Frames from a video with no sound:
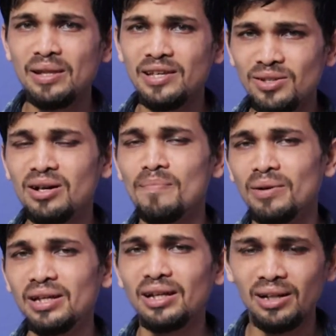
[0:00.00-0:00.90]
ये जो
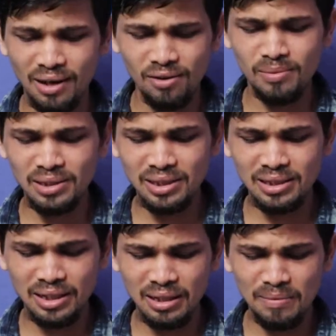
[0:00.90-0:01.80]
कंपनी है ना राहुल बजाज
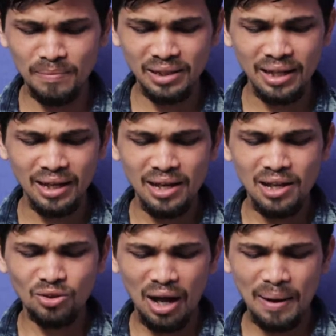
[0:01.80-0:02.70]
जी की कंपनी है
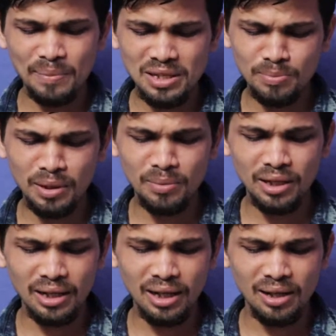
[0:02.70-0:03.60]
तो आप इसमें
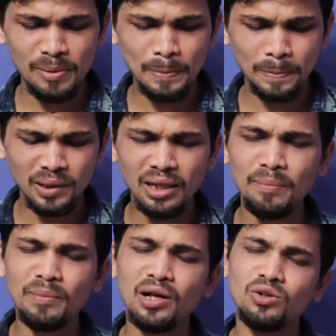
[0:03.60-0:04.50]
भी है ना
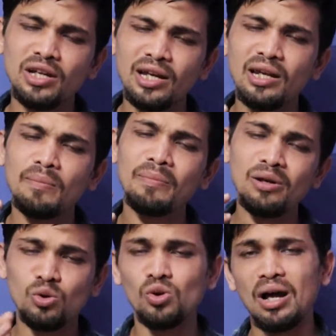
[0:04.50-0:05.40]
लंबी अवधि के लिए
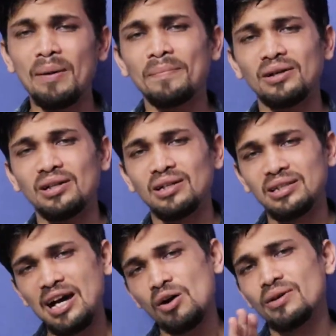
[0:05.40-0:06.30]
बिल्कुल आप
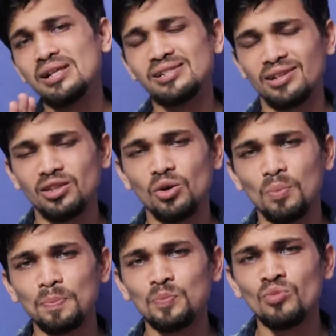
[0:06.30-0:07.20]
दाव खेल सकते हो
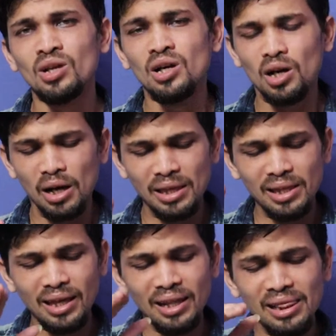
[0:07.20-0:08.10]

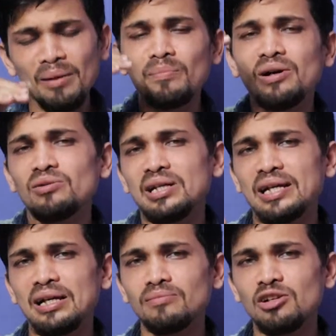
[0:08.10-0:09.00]
ये लंबी अवधि
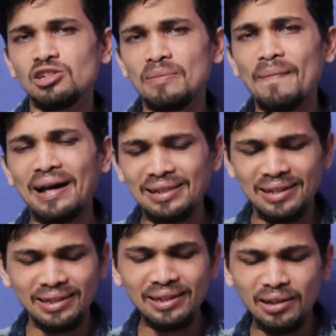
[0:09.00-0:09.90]
के लिए हम लोग जब बात
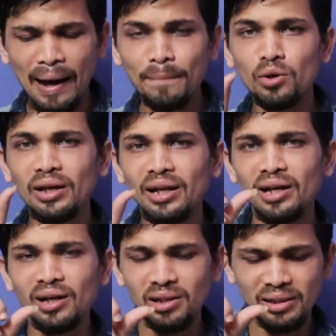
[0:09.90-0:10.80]
करते हैं तो आपको ये
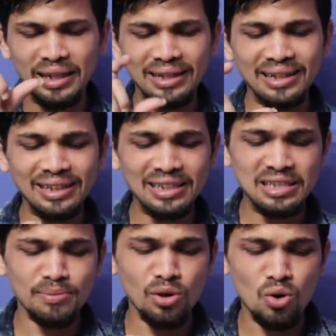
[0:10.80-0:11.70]
ना देखना है कि
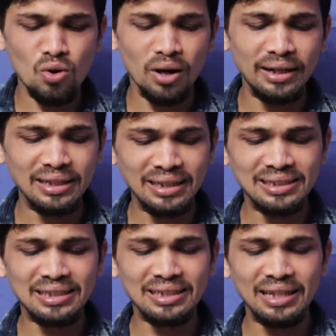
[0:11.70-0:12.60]
इसमें लोगों का
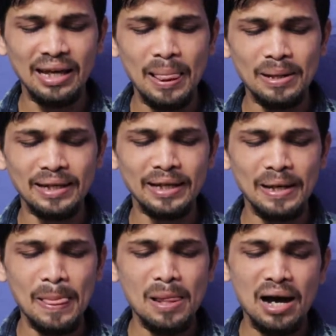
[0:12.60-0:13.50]
इंटरेस्ट कितना है ठीक
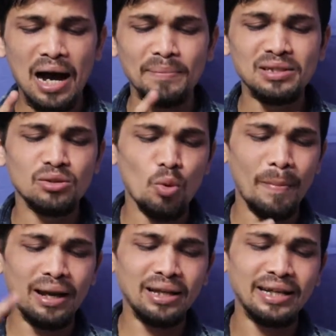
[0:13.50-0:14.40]
है आप इसको
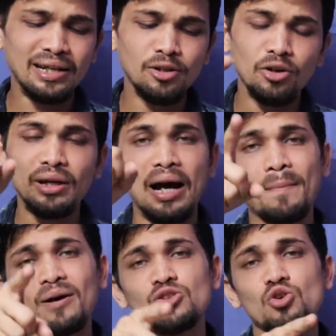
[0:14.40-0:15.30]
पहले देख लियो कि
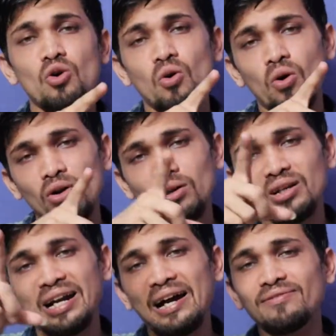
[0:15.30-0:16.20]
आपका जो ओवरऑल
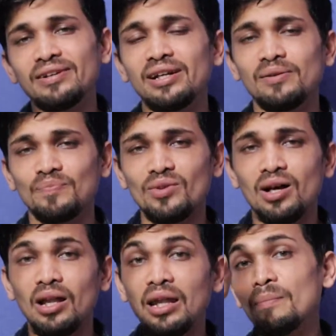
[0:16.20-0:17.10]
ग्राफ है ना
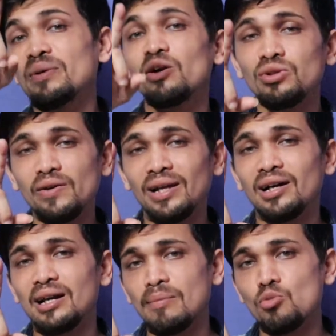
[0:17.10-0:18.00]
लंबी अवधि वाला
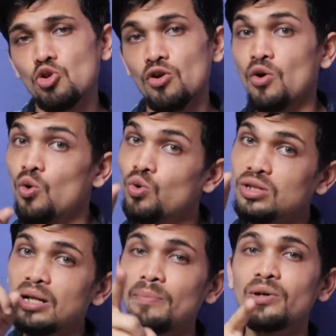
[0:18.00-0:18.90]
ग्राफ बोल रहा हूँ
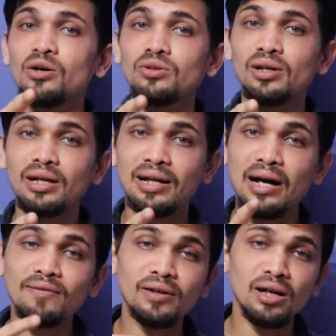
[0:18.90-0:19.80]
उस लंबी अवधि वाला
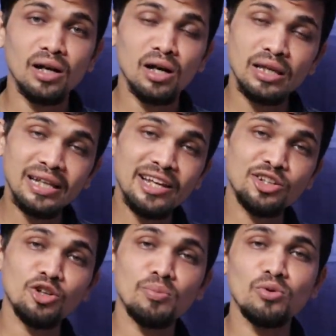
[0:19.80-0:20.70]
ग्राफ है ना ये
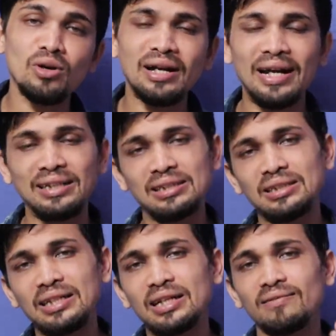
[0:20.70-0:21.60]
देखियो पूरा
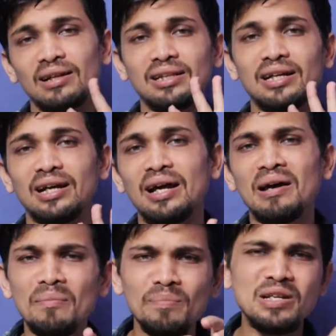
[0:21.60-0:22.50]
90 डिग्री वाला दिखा रहा
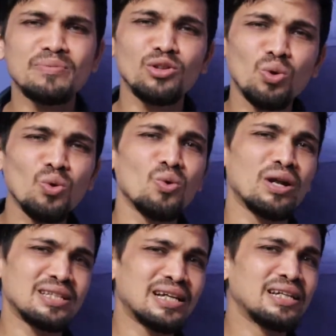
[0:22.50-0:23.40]
है बीच में
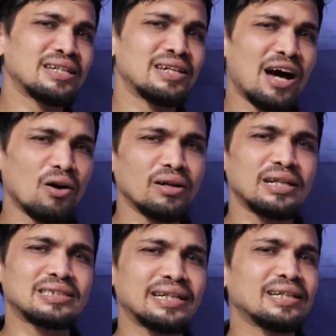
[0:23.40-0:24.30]
थोड़ा सा डाउन
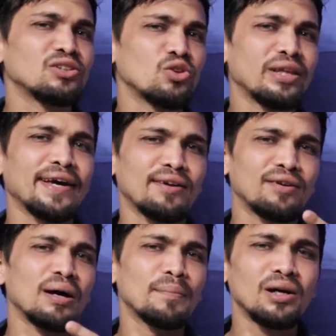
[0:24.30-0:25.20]
रिसेंटली तो देख रहे
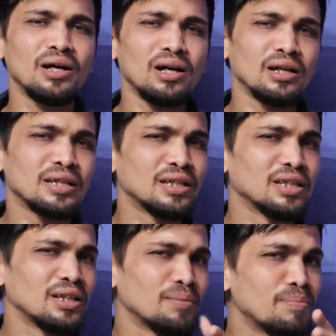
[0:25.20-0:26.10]
हो ना
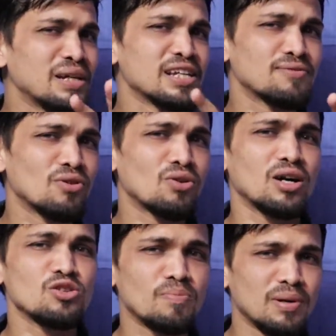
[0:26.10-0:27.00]
कि बी एस फोर का जो